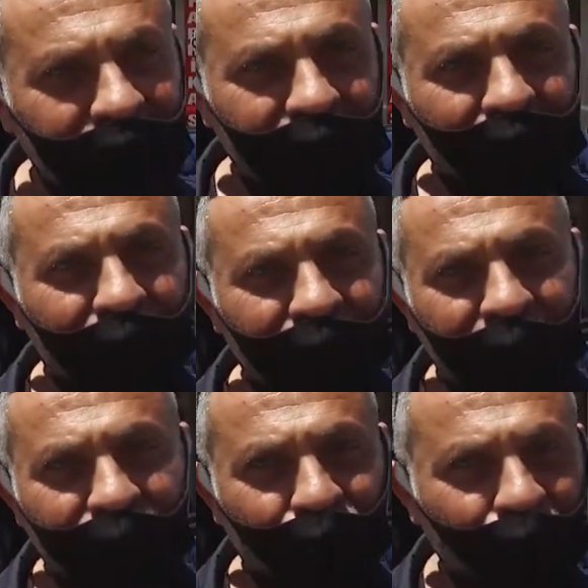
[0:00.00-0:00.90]
devlet
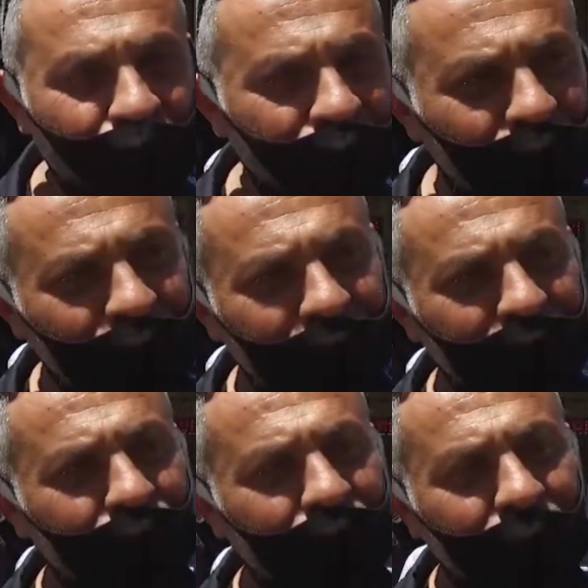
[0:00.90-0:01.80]
ne sunduysa onu,
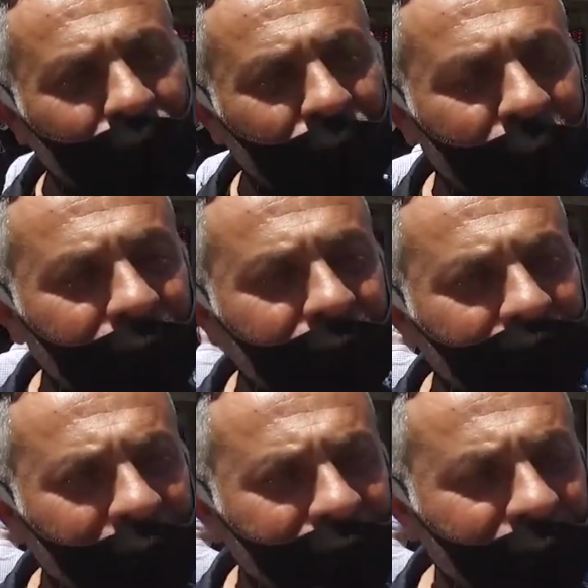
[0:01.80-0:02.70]
ona göre hareket
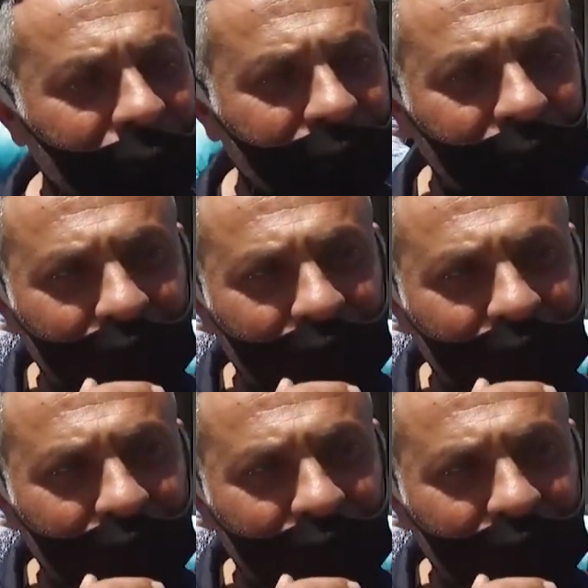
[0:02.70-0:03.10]
etmesi lazım.